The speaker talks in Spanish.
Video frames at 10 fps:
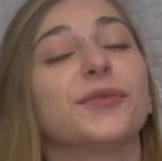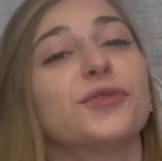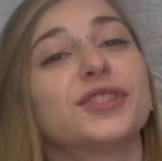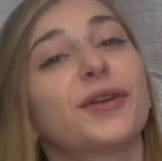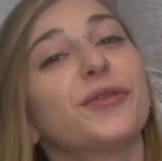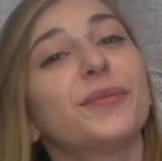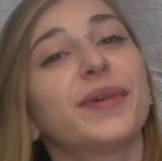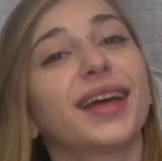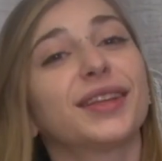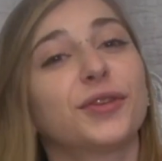Un saludo
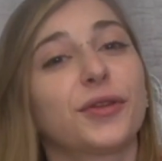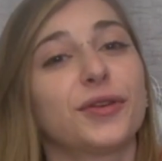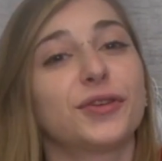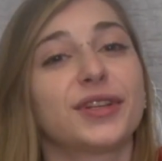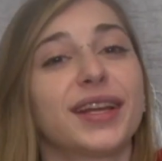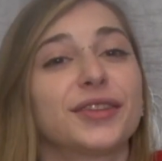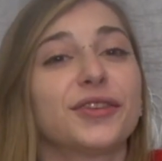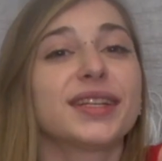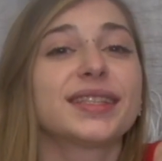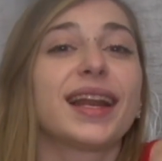para todos los
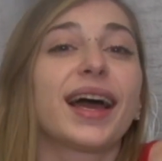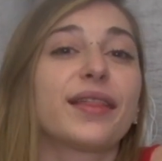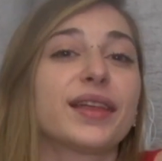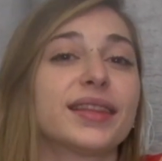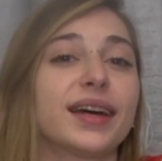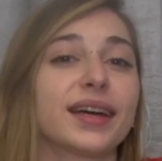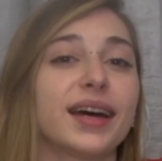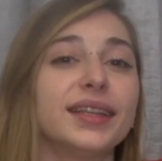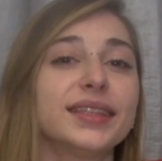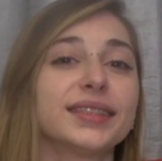lectores de la Gaceta
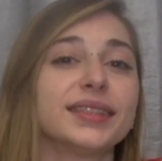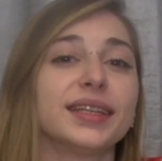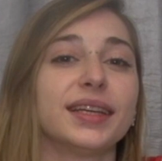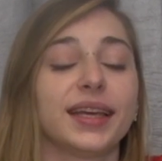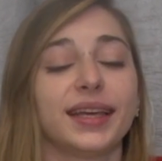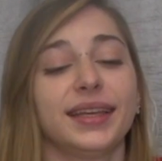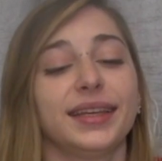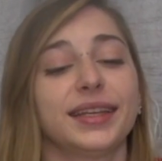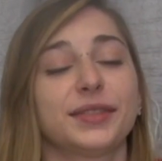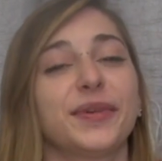Ancat
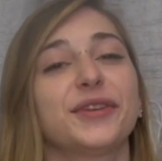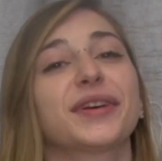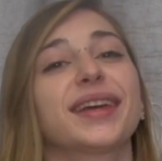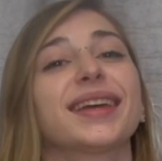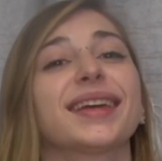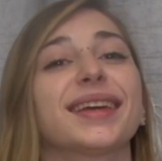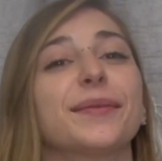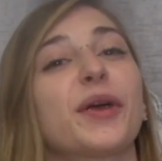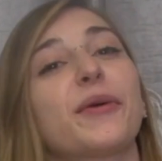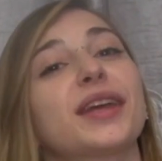y espero que
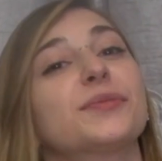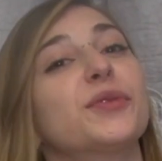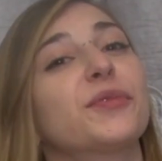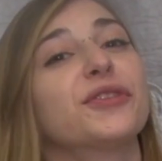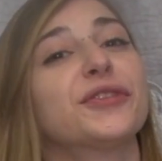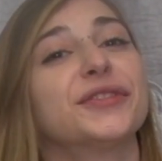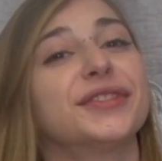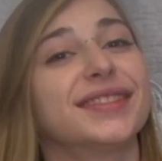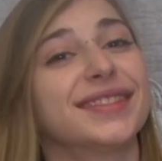me veáis muy pronto.